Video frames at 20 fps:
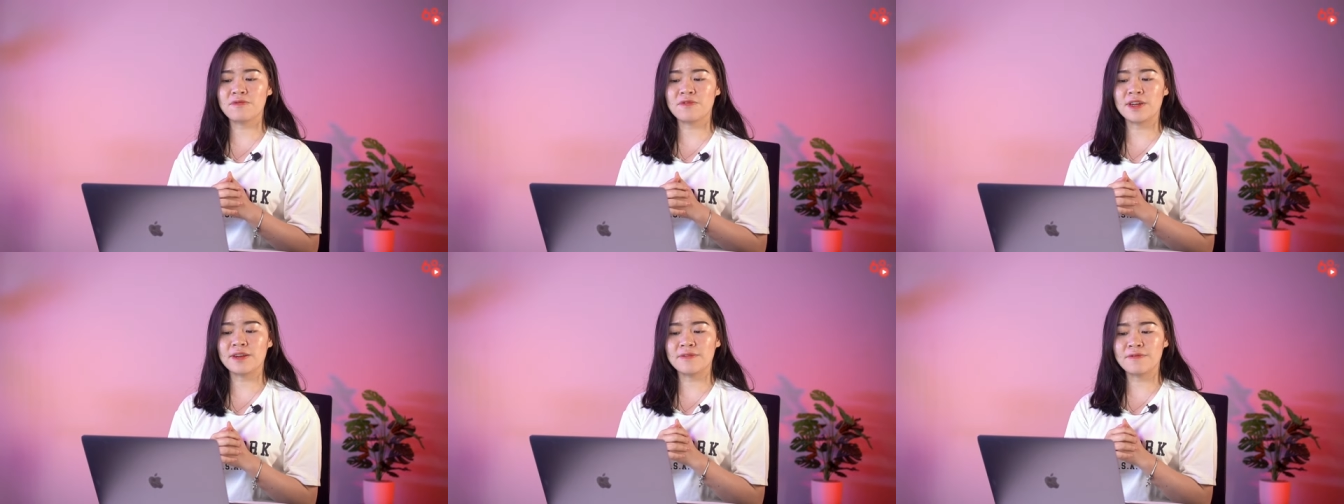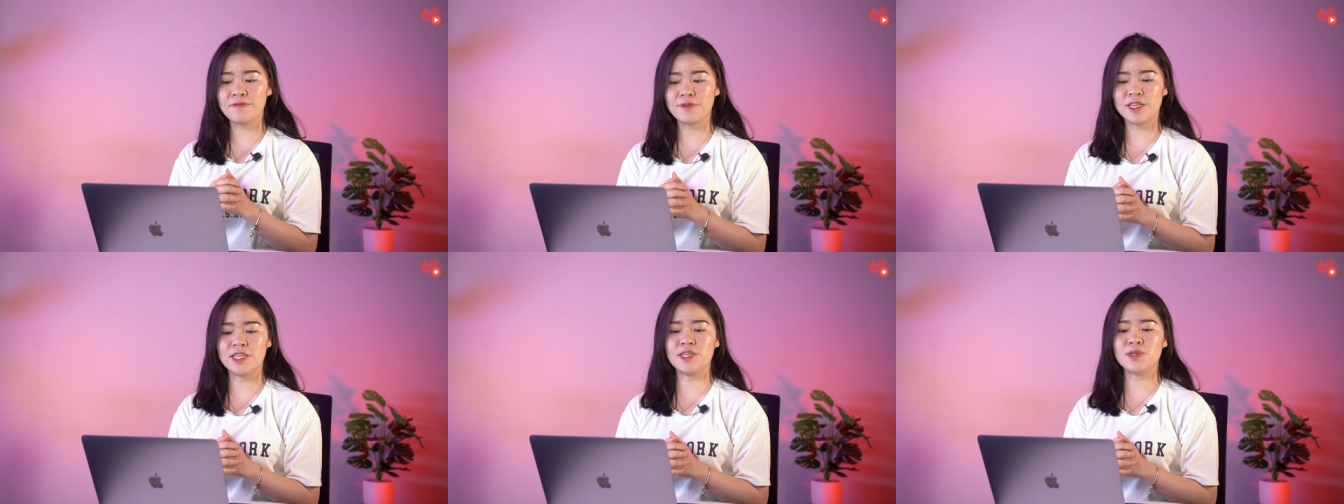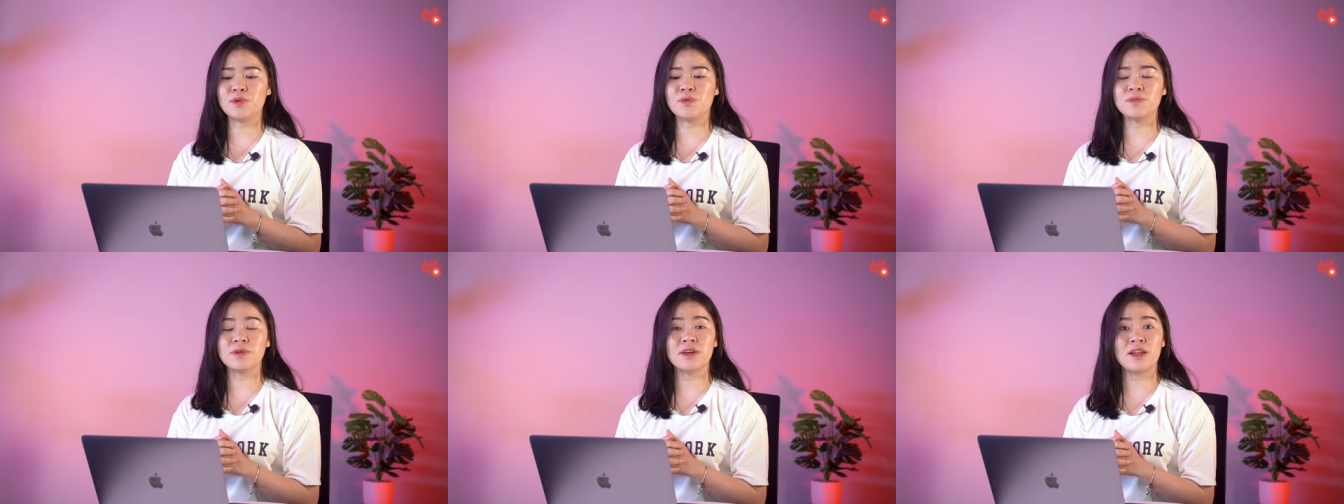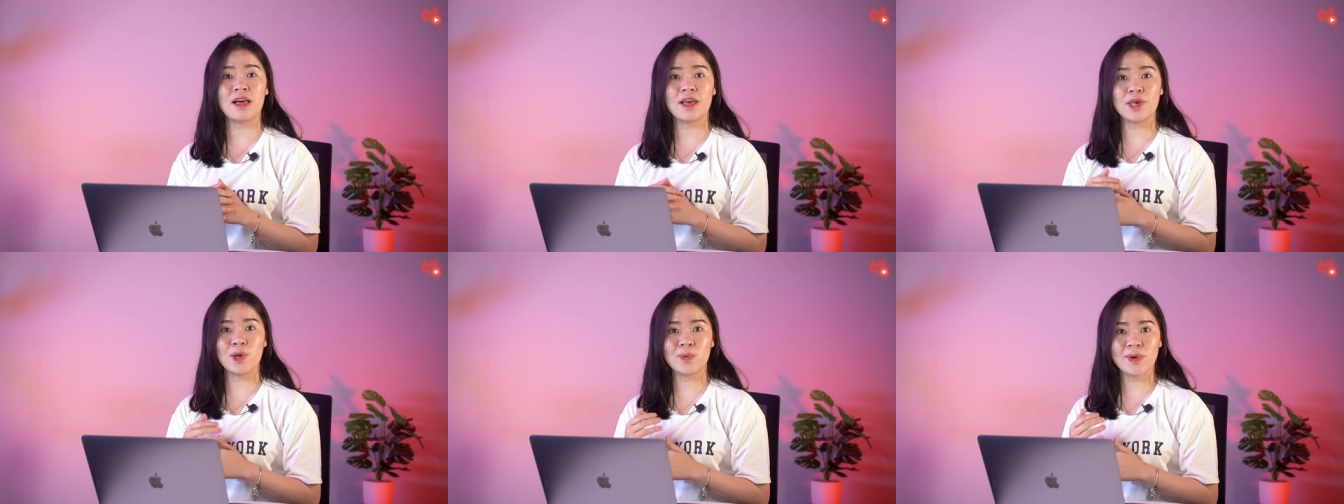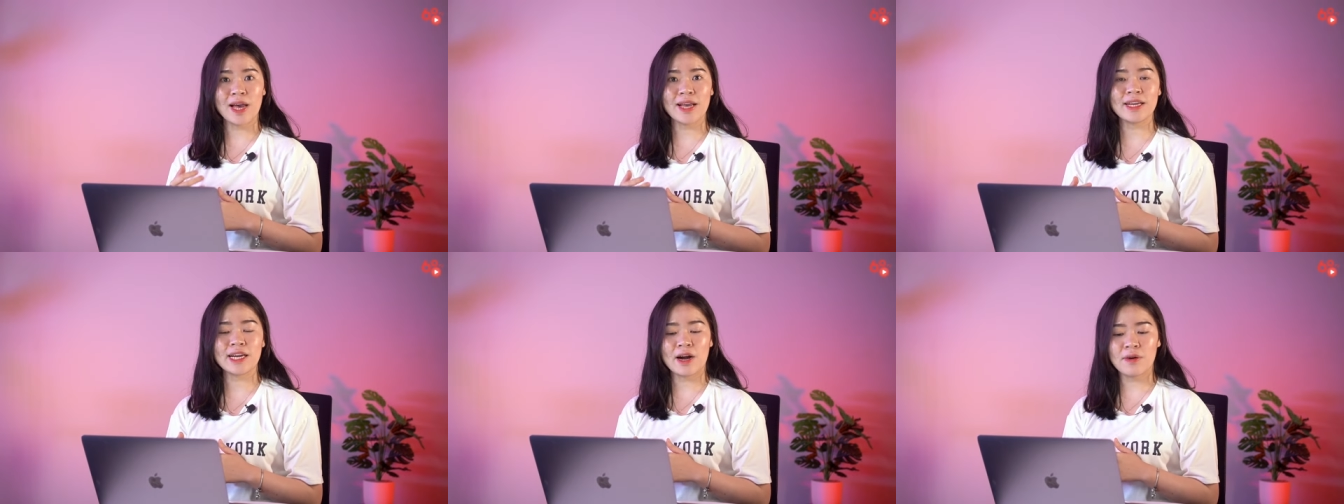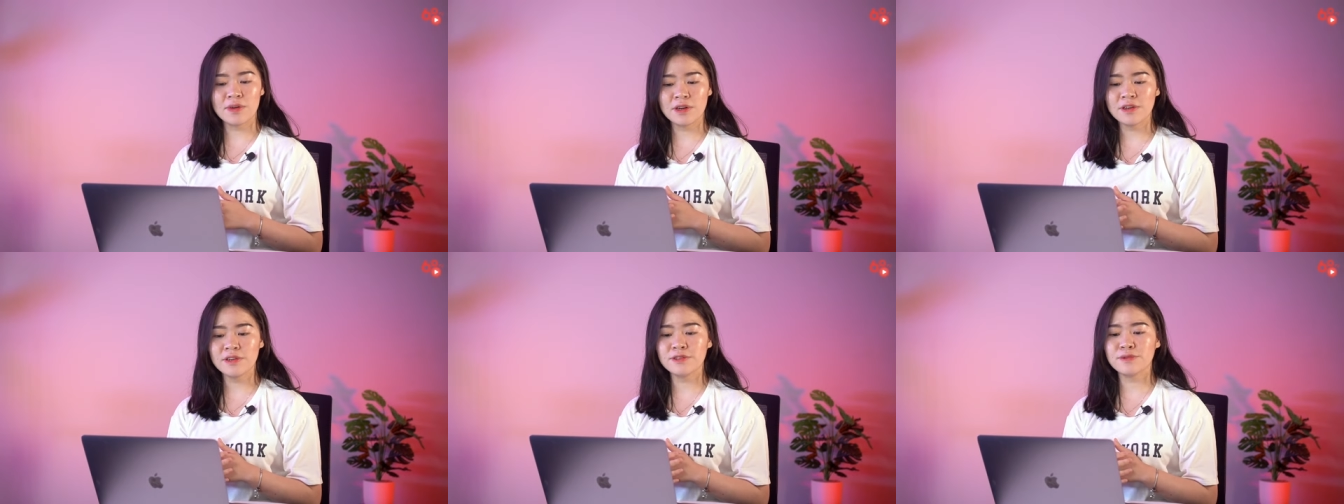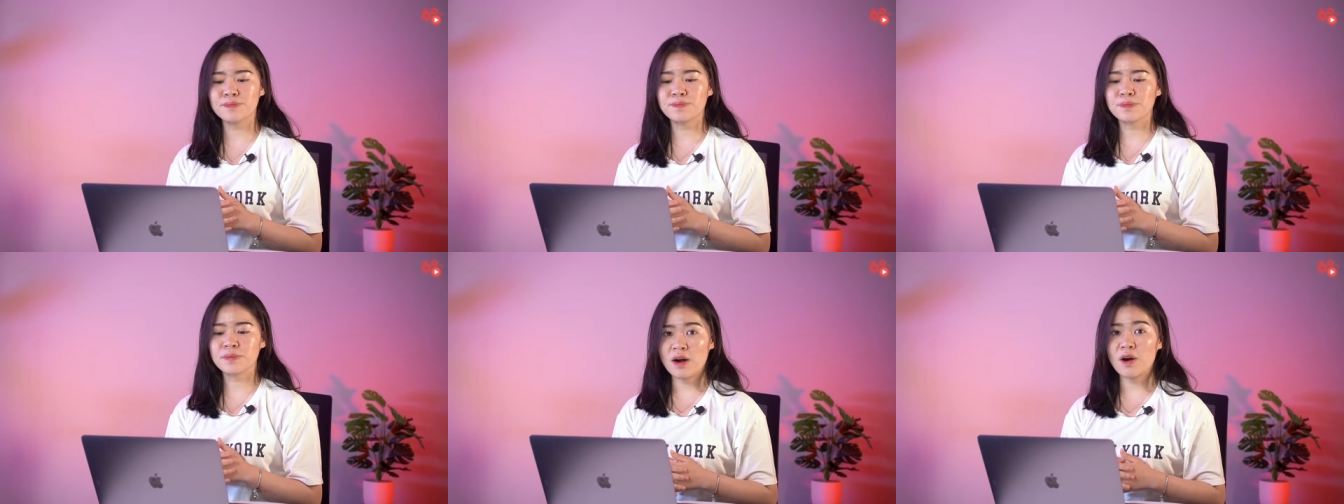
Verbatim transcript: phần phí cũng như là ưu đãi cao hơn.